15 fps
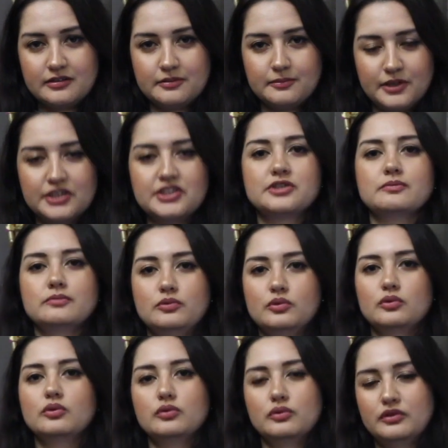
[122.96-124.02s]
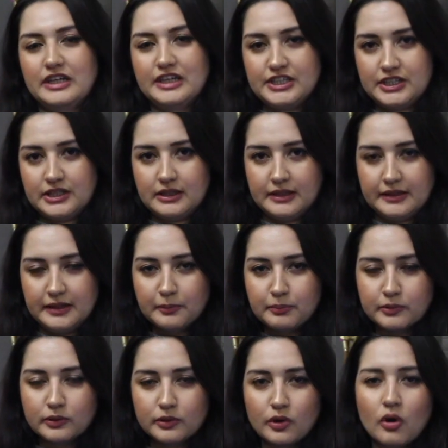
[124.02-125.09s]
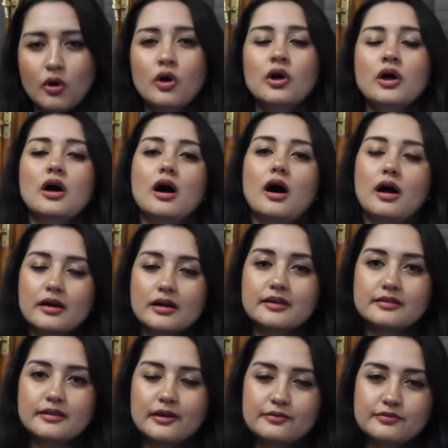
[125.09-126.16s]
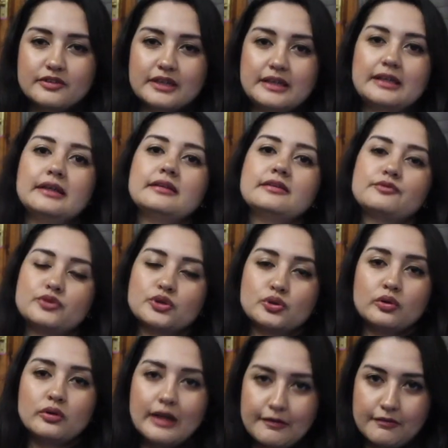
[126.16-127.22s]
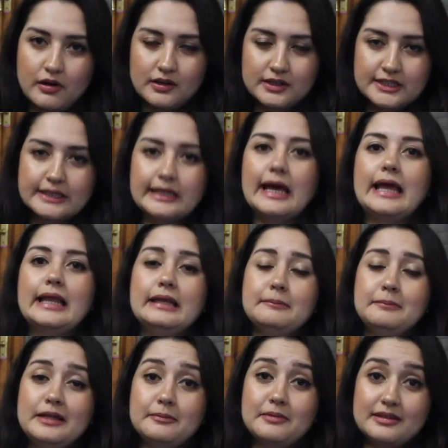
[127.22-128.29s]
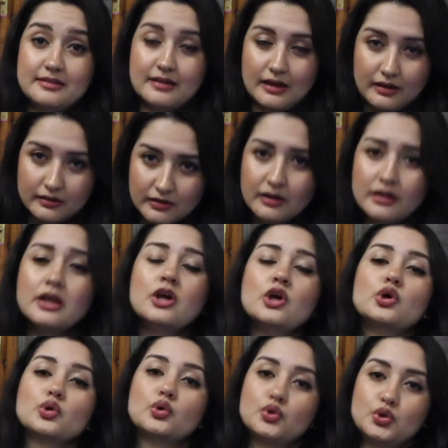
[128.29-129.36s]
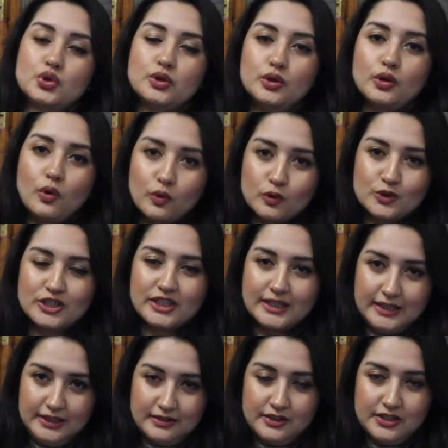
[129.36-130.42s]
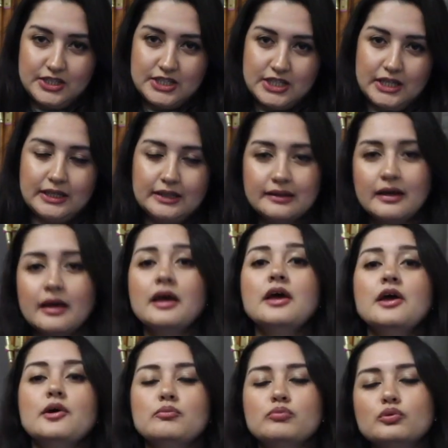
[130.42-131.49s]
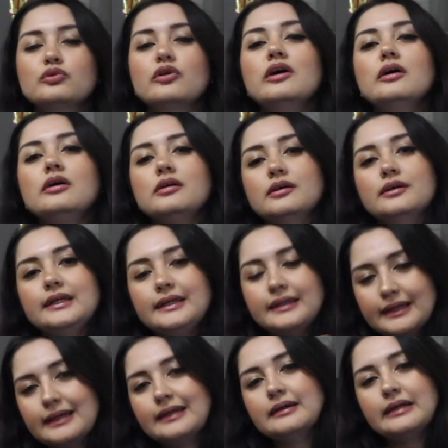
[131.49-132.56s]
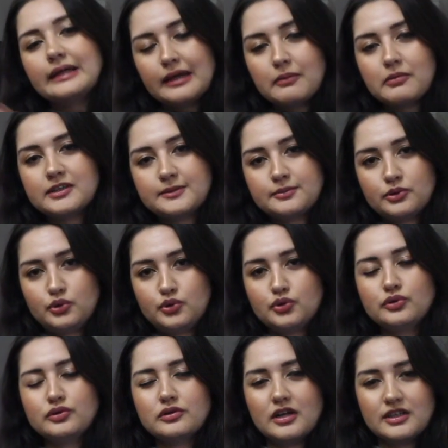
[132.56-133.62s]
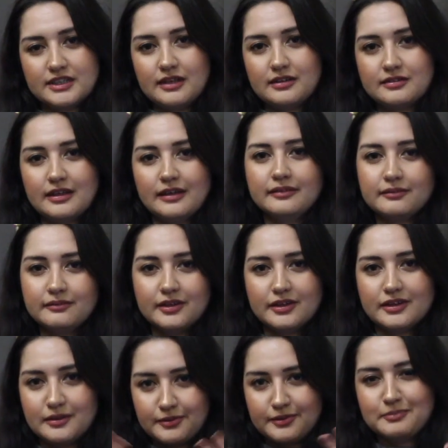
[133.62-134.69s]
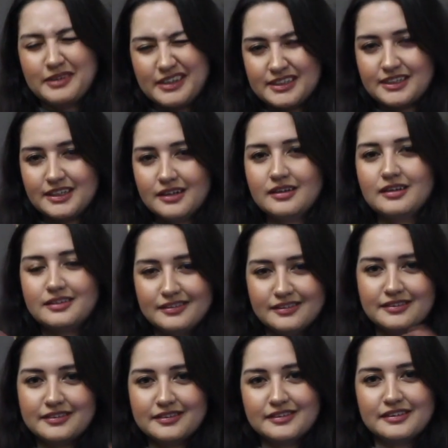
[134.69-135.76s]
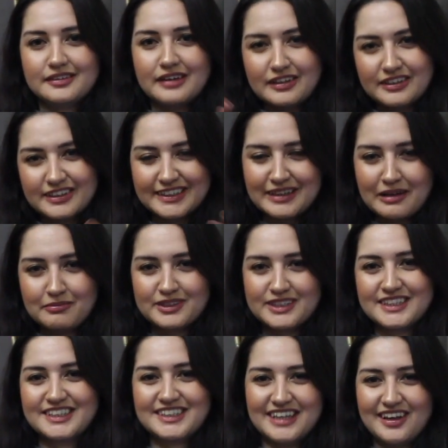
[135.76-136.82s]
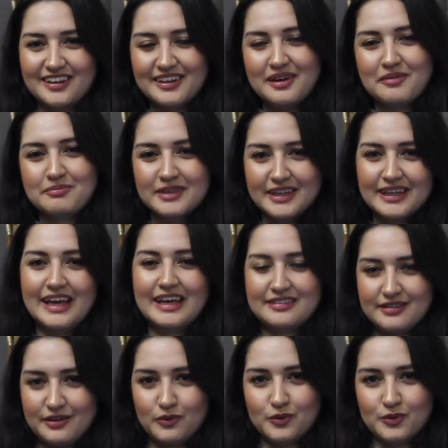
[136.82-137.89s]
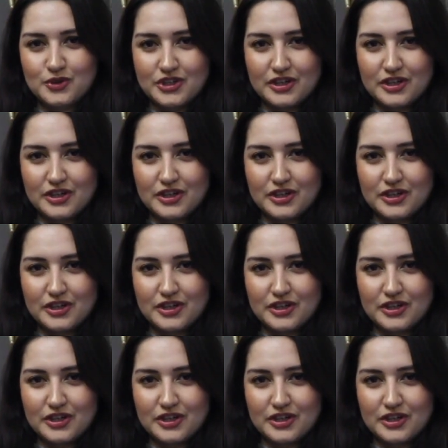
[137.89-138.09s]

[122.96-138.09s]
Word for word: arttırmak için bu değişiklik yapılıyor. Arka taraftaki difüzör levhası 50 mm kadar küçülüyor olacak yine aynı şekilde. Bu da yine yere basma gücünü azaltan ve arabanın biraz daha e, hızlanmasını sağlayan bir etki